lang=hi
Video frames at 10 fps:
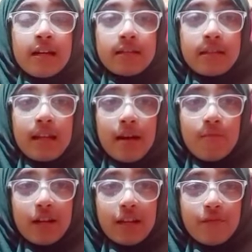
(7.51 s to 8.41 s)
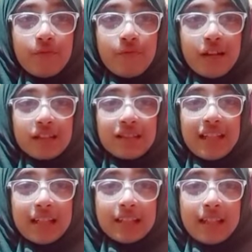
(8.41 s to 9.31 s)
अस्सलाम वालेकुम फ्रेंड्स
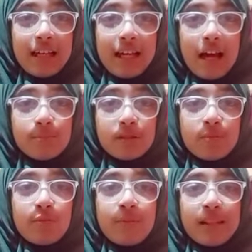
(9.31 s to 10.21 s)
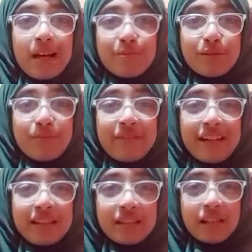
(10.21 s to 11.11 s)
कैसे हैं आप सब उम्मीद है आप सब
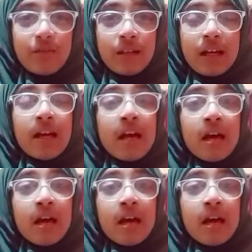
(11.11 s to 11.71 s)
खैरियत से होंगे